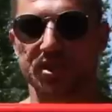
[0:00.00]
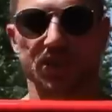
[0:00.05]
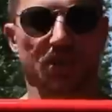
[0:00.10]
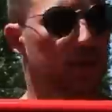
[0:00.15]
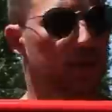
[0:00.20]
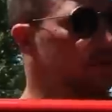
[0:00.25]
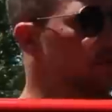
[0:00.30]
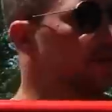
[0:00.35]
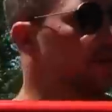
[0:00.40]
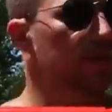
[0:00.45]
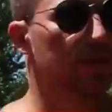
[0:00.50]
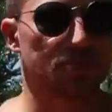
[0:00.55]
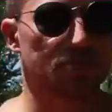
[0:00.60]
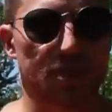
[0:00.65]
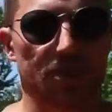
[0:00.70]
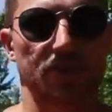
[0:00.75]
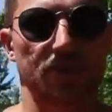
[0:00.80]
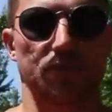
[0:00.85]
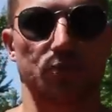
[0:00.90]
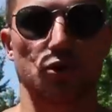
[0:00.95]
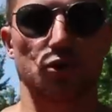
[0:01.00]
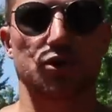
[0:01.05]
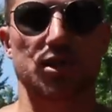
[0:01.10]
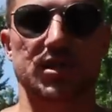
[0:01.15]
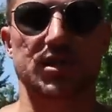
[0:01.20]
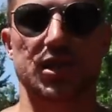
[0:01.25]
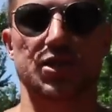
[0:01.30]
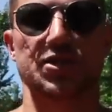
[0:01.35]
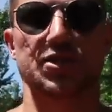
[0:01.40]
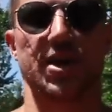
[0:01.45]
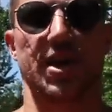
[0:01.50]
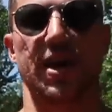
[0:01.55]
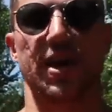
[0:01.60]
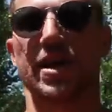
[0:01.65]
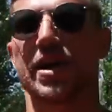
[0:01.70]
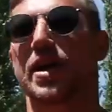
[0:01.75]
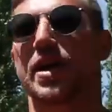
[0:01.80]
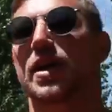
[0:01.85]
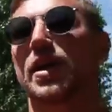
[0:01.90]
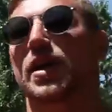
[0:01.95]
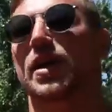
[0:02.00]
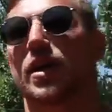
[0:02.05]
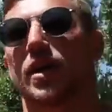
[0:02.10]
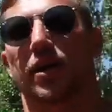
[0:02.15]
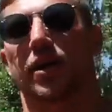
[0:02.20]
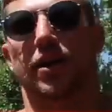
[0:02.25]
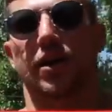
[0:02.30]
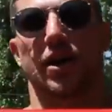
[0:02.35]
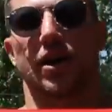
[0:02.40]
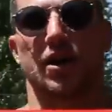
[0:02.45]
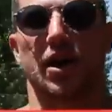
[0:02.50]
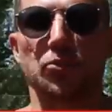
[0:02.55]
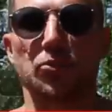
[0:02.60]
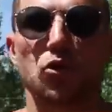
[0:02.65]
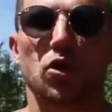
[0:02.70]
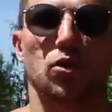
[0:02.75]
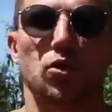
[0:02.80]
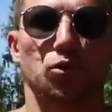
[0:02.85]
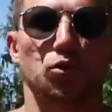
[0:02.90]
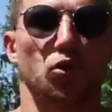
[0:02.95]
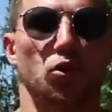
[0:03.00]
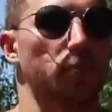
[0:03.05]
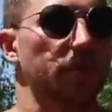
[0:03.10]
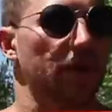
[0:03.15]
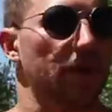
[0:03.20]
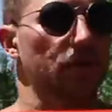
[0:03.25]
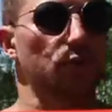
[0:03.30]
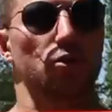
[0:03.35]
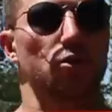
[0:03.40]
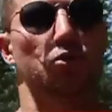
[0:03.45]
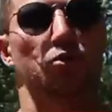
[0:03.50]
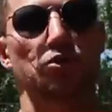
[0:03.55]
с закрытым хватом делать немножко сложнее. А, кому как удобнее. Но